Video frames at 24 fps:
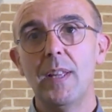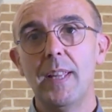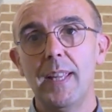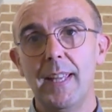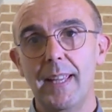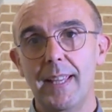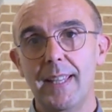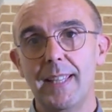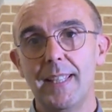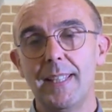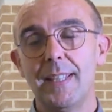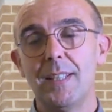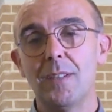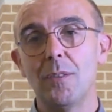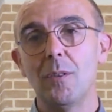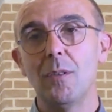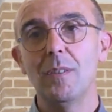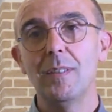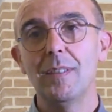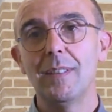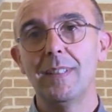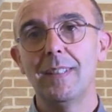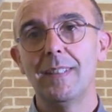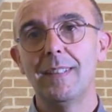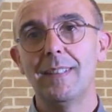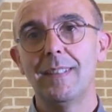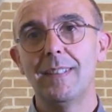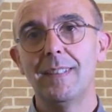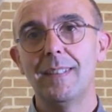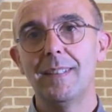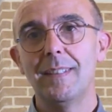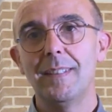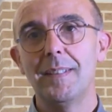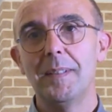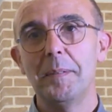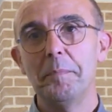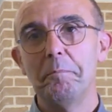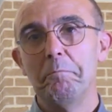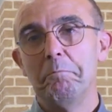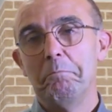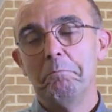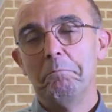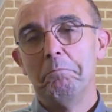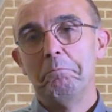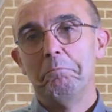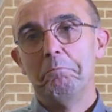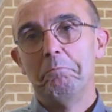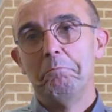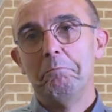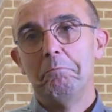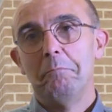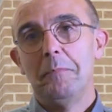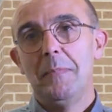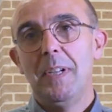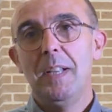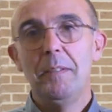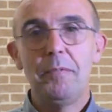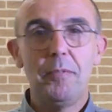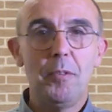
e che so. Le